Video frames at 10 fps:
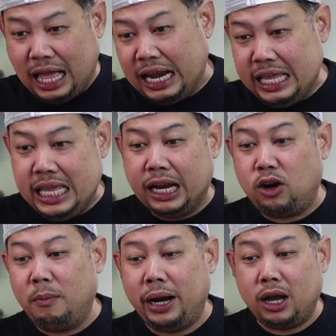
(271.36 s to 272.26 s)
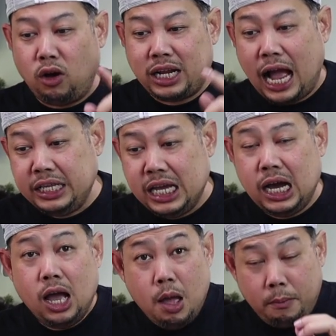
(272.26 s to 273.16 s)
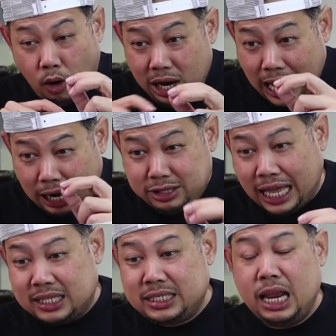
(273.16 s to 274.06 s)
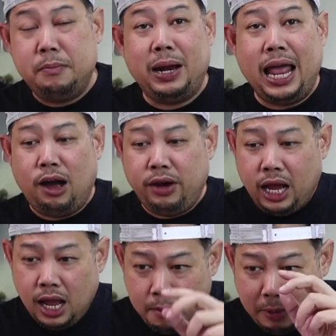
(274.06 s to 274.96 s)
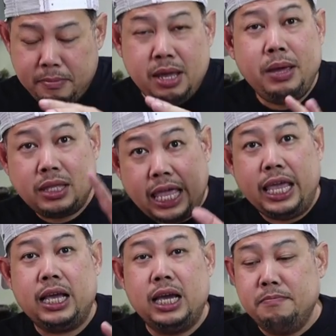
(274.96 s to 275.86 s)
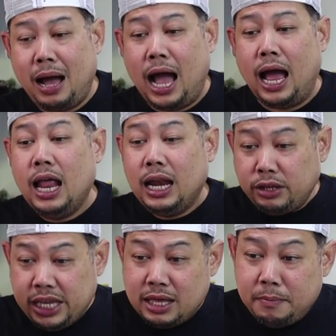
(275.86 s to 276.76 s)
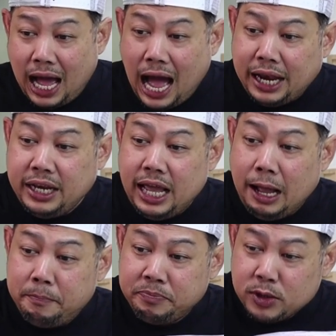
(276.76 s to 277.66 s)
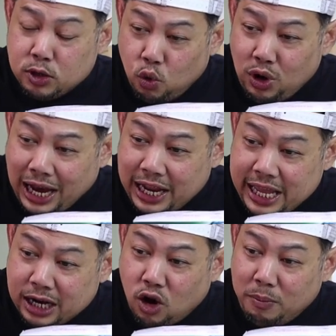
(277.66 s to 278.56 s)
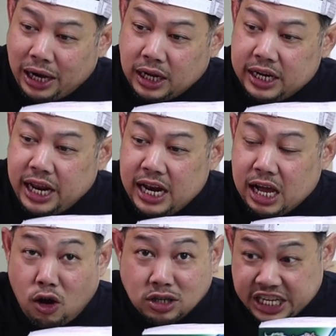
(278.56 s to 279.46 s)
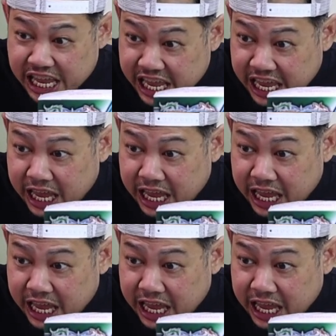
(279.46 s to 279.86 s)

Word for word: รายละเอียดของมันเนี่ยค่อนข้างเยอะ พอเวลาเราตัดเส้นไปแล้วเนี่ยมันมีมิติขึ้นมา แล้วที่สำคัญเนี่ยดูรายละเอียดของมันก็คือในเรื่องของสี